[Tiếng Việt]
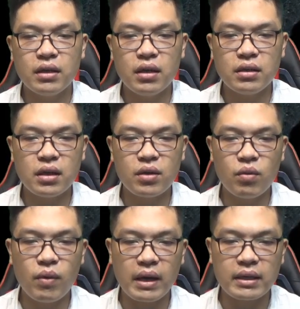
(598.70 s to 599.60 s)
Lữ Dực
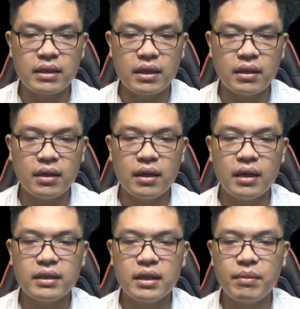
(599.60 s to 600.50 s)
cũng hoảng sợ,
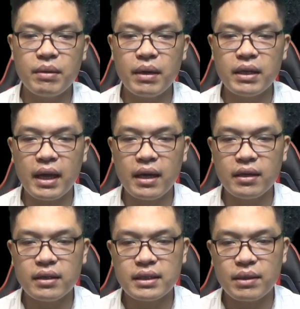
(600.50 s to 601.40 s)
chỉ mới mấy tháng
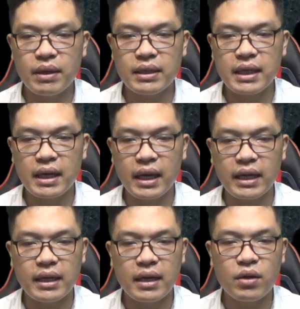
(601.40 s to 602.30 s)
sau Ninh dạ
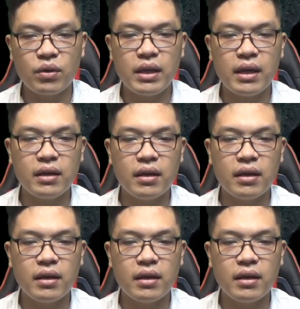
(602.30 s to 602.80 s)
này lại đột nhiên